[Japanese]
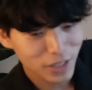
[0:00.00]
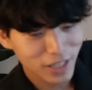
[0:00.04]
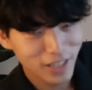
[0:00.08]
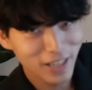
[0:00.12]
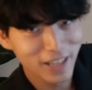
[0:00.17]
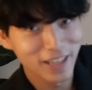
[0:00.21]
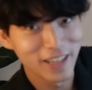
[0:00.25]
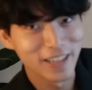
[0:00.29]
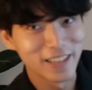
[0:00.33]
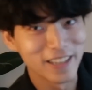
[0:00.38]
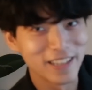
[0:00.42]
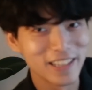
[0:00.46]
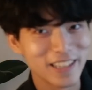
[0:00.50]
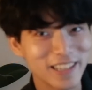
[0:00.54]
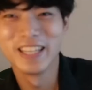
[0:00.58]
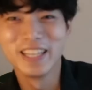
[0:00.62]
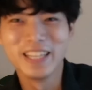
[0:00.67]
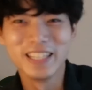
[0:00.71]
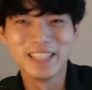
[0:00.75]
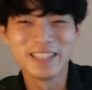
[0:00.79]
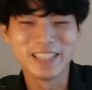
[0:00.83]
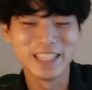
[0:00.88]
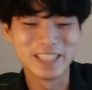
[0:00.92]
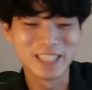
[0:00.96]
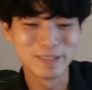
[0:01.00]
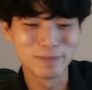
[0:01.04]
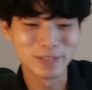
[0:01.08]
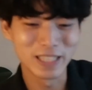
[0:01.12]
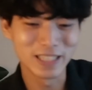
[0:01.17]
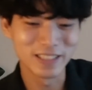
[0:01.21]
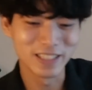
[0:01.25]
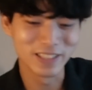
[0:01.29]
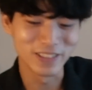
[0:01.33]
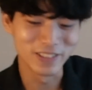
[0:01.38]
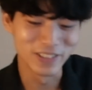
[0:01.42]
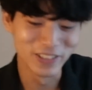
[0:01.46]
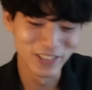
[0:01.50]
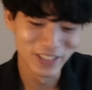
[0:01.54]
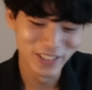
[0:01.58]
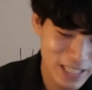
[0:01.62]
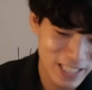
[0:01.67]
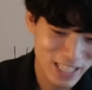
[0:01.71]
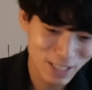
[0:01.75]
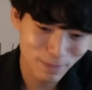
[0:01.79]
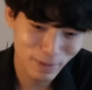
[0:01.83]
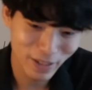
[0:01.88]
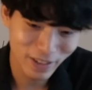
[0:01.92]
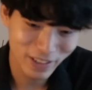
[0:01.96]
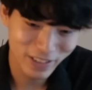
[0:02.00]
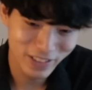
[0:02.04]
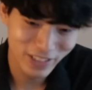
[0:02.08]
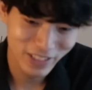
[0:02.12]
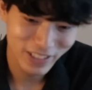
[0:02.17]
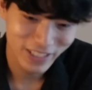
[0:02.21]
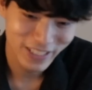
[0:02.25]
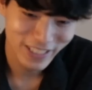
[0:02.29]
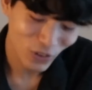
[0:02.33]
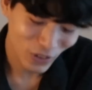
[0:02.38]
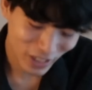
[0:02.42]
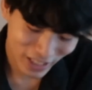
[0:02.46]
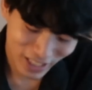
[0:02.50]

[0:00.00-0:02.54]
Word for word: でディスブランディングめっちゃ迷惑こ